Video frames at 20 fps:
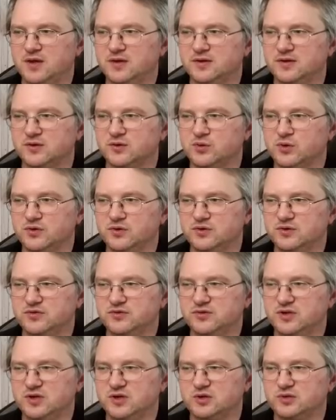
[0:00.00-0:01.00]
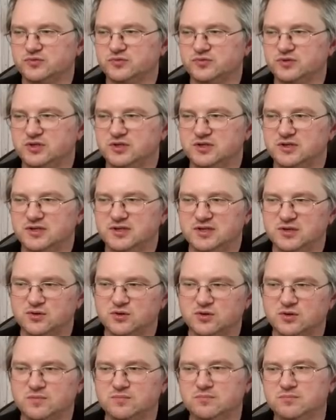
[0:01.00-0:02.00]
dann könnte sie ja auf die Idee
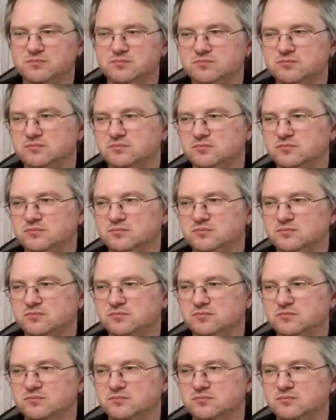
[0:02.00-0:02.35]
kommen,